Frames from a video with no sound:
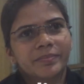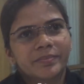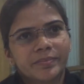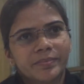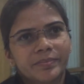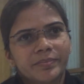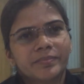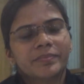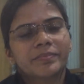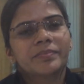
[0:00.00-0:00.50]

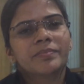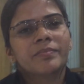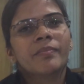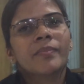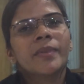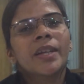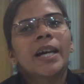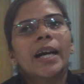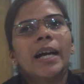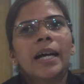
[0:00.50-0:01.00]

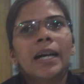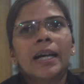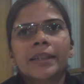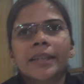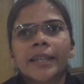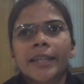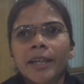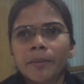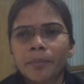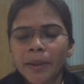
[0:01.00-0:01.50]

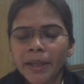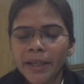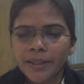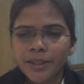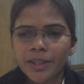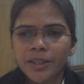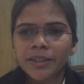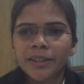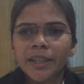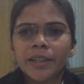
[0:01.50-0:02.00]
अच्छा, देखिए
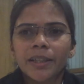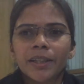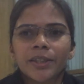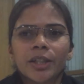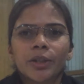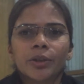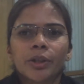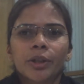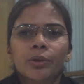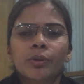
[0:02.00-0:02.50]
मैं एक चीज़
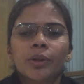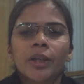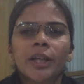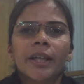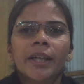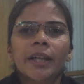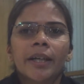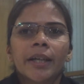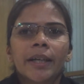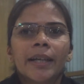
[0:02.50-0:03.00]
कहना चाहती हूँ
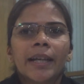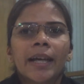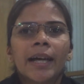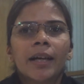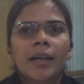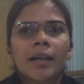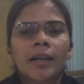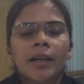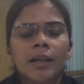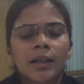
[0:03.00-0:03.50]
कि
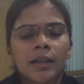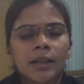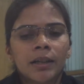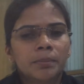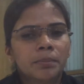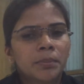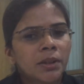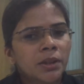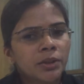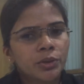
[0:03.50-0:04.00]

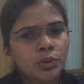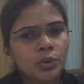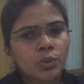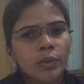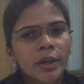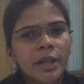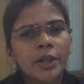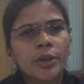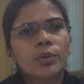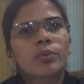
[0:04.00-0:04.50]
इलाहा
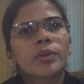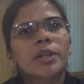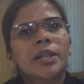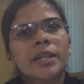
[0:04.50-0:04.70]
स्टूडेंट